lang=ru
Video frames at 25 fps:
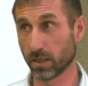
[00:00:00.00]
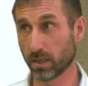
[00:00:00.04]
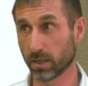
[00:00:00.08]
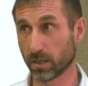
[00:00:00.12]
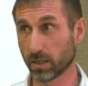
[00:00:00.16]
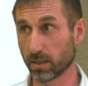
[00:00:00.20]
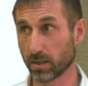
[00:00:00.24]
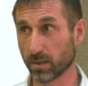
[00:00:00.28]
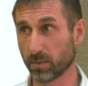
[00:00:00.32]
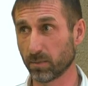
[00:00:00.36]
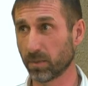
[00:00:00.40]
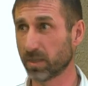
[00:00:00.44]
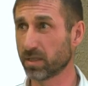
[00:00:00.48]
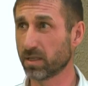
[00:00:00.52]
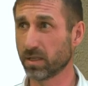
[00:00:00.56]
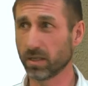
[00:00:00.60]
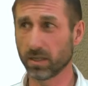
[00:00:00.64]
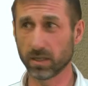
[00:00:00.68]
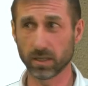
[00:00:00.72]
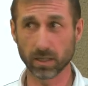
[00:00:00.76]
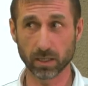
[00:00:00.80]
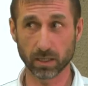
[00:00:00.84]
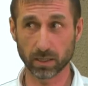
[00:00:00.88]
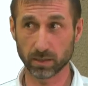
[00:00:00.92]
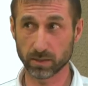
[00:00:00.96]
А,
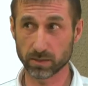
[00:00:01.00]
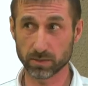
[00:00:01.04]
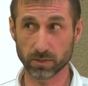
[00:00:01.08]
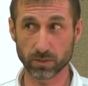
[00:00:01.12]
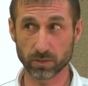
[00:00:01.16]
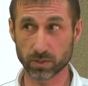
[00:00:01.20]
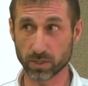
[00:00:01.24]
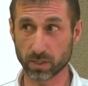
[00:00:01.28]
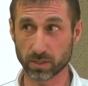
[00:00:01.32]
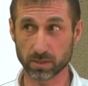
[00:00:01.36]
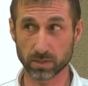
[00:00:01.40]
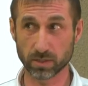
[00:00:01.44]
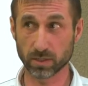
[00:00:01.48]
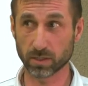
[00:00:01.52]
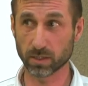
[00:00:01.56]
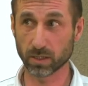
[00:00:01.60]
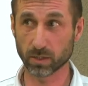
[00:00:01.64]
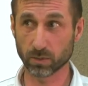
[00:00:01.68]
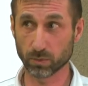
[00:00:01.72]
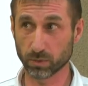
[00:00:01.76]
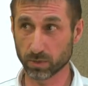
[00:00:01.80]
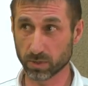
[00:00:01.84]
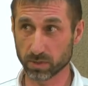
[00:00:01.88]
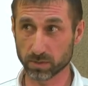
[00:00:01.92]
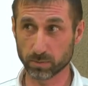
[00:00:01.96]
материалы сейчас не
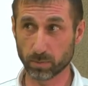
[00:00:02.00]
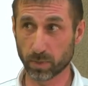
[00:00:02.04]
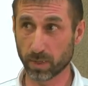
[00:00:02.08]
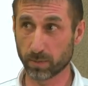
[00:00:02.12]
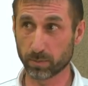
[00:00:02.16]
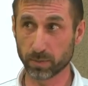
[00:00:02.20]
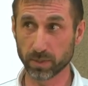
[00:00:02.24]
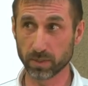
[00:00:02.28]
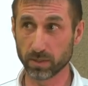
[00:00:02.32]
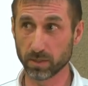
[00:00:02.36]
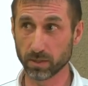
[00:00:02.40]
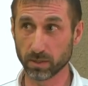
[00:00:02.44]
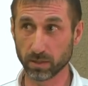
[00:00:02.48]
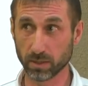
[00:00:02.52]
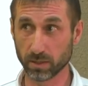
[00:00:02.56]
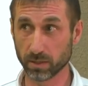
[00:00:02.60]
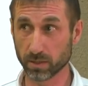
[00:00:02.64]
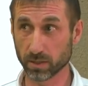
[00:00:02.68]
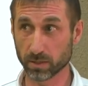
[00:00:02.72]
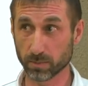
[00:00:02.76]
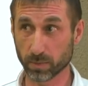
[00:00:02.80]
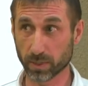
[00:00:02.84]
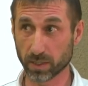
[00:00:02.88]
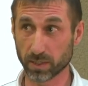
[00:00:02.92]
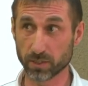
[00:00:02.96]
как у нас папы делали
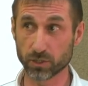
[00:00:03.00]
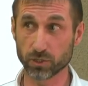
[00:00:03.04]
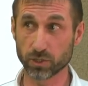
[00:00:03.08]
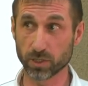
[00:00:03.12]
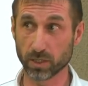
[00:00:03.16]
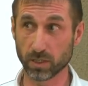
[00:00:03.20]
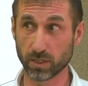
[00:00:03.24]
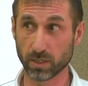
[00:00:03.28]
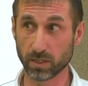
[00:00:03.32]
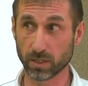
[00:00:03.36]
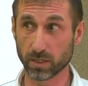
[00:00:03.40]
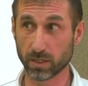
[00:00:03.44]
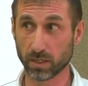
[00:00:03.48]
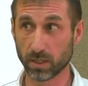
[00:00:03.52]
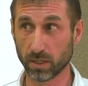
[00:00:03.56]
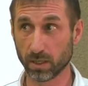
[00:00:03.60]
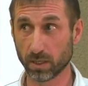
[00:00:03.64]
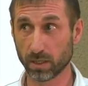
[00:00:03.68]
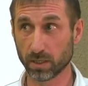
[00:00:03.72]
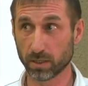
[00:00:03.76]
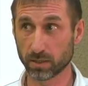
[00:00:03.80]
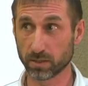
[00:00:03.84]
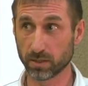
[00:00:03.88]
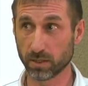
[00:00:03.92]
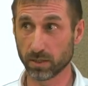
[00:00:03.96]
нам качели
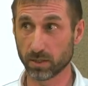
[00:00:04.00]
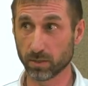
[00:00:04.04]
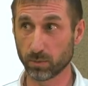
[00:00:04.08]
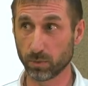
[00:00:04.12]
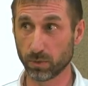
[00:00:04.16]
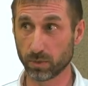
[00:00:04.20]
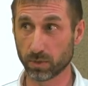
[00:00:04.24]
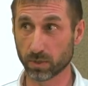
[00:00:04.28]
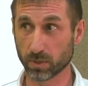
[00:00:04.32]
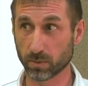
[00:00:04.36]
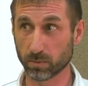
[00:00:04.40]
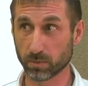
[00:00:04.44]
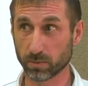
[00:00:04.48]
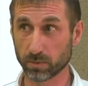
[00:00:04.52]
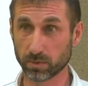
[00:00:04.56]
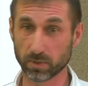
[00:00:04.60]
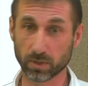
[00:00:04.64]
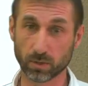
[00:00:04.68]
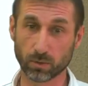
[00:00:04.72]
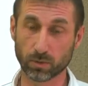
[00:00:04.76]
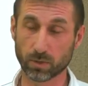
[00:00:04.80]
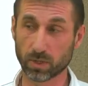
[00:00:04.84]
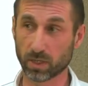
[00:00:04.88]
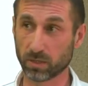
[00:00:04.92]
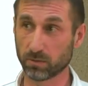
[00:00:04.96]
где-нибудь там на
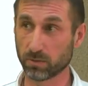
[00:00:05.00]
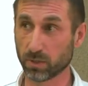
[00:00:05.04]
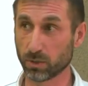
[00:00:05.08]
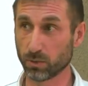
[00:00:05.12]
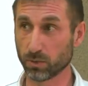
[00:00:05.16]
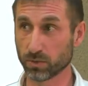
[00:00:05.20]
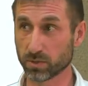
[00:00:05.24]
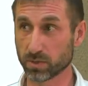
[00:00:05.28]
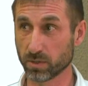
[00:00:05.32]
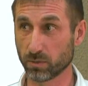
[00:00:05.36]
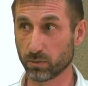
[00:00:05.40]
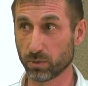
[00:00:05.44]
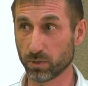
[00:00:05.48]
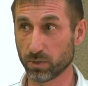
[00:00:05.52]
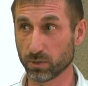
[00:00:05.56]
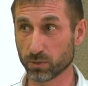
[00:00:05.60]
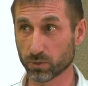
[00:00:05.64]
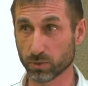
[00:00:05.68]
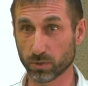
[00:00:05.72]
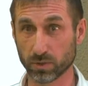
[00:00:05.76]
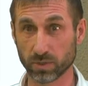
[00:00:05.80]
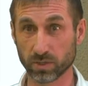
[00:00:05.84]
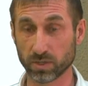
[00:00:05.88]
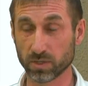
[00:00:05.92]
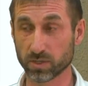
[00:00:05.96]
Урал вагонзаводе,
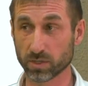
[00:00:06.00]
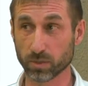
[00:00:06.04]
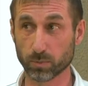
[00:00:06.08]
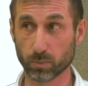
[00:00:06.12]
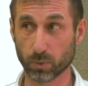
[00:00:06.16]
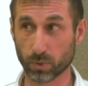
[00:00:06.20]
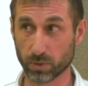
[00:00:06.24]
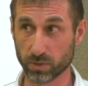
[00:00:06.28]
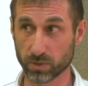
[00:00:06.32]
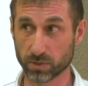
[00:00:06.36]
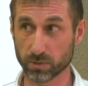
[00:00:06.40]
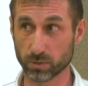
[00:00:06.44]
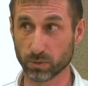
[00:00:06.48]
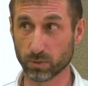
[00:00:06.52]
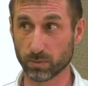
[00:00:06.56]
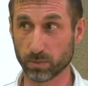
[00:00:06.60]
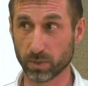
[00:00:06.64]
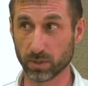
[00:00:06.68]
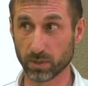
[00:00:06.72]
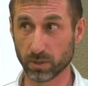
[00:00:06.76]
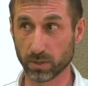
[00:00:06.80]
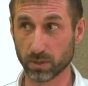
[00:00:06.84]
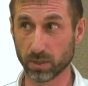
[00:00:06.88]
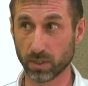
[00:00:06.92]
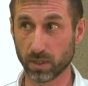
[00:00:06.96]
что они до сих пор не сломаны.
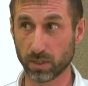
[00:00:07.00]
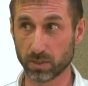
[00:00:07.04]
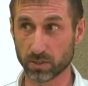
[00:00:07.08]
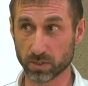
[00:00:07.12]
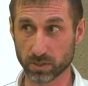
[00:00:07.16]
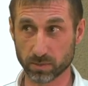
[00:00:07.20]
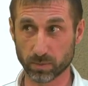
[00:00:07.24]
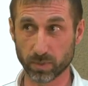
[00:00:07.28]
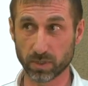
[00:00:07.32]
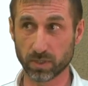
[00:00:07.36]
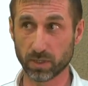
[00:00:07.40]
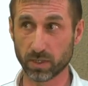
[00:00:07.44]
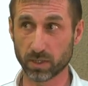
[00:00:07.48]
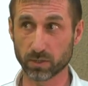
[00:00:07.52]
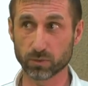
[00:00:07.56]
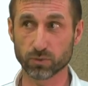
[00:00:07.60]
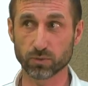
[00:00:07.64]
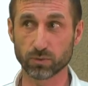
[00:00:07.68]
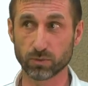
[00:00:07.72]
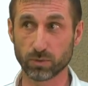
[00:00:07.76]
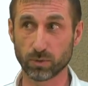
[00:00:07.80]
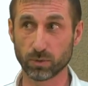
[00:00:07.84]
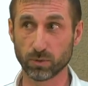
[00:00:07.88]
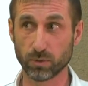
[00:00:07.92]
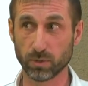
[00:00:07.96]
Сейчас материал
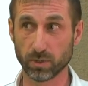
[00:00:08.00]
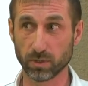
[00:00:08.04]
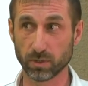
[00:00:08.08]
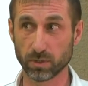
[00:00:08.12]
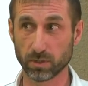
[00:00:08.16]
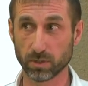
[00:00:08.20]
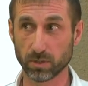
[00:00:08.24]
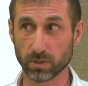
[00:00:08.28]
чуть другой.